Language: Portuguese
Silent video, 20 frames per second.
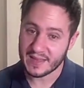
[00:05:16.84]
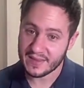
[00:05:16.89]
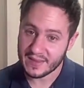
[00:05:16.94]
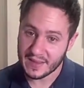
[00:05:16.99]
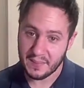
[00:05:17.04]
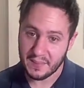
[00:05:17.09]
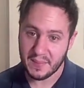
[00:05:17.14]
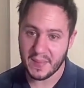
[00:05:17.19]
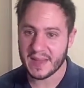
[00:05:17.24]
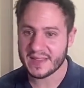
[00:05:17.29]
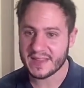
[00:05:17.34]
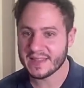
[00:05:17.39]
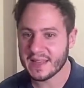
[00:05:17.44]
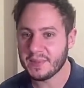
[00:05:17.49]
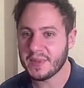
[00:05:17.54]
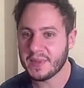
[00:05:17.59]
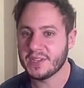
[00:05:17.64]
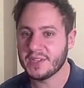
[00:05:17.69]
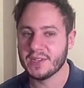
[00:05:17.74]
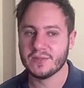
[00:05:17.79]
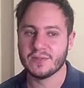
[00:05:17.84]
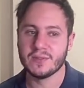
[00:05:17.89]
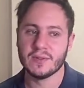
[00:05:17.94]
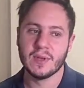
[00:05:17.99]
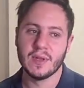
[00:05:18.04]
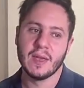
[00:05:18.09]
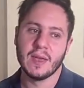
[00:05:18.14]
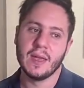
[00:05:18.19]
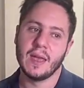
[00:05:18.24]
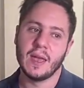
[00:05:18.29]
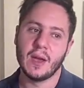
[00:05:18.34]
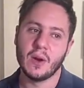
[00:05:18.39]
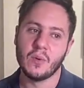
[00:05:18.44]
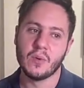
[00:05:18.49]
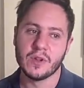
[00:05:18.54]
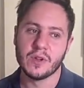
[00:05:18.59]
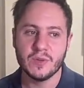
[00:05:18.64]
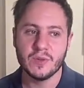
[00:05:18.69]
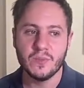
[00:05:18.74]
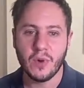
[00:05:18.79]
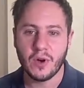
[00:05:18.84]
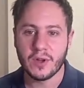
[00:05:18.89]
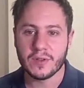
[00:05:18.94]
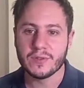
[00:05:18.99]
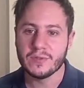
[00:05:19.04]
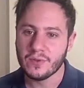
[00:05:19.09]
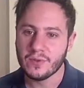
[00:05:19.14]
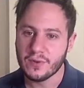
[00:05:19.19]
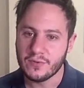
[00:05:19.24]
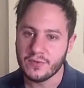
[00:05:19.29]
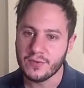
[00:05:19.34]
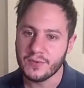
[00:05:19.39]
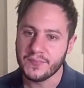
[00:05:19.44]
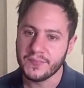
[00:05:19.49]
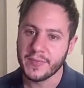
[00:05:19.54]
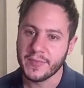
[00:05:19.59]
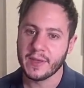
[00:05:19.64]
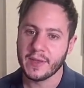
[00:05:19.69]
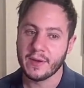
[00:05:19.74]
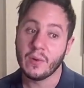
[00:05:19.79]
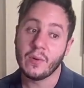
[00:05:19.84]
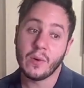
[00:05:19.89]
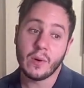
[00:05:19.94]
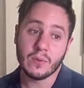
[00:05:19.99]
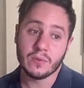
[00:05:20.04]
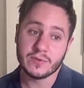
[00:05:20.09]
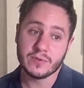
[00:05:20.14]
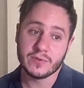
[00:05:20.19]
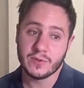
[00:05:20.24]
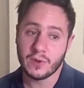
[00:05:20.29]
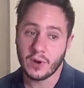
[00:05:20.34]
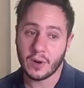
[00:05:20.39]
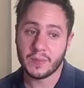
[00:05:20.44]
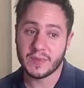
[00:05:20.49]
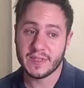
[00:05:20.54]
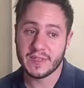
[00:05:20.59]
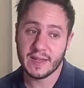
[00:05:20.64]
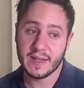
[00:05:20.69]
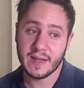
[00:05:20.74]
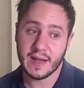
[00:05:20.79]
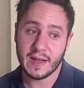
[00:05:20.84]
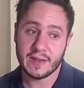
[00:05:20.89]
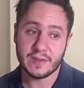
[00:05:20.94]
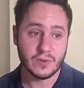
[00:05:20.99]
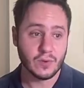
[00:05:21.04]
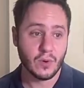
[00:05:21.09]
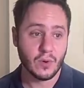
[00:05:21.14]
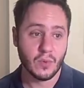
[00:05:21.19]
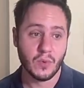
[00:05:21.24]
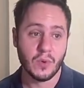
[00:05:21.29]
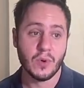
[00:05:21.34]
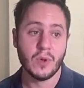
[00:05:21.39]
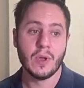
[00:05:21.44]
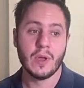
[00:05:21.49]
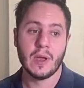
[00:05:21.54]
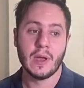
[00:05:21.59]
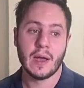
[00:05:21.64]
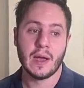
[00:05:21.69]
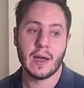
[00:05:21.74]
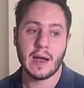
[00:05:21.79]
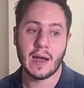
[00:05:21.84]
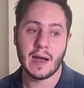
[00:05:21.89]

É basicamente isso. É um World Boss novo, com alguns drops legais, como a